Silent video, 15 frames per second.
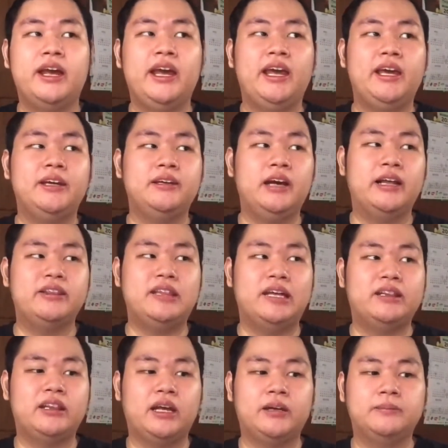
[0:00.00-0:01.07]
Eh, at
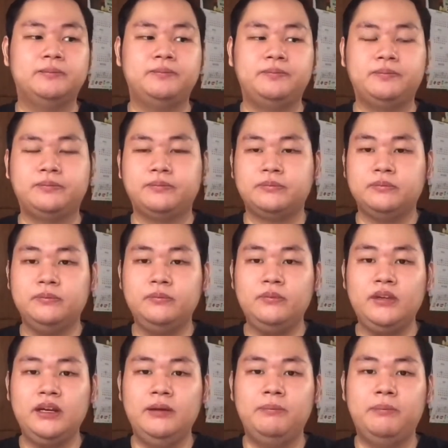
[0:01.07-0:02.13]
that time,
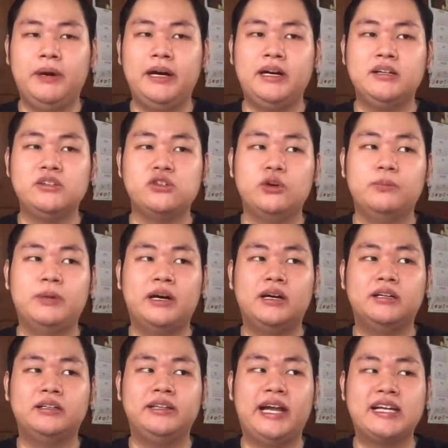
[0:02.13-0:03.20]
parang
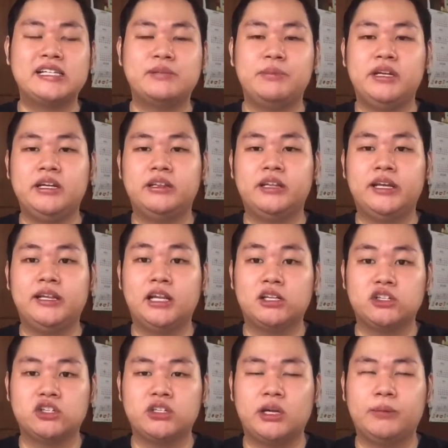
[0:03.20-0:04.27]
sobrang last minute na yung
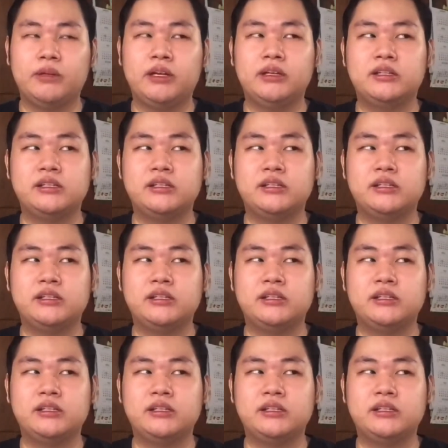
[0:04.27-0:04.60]
lunch namin.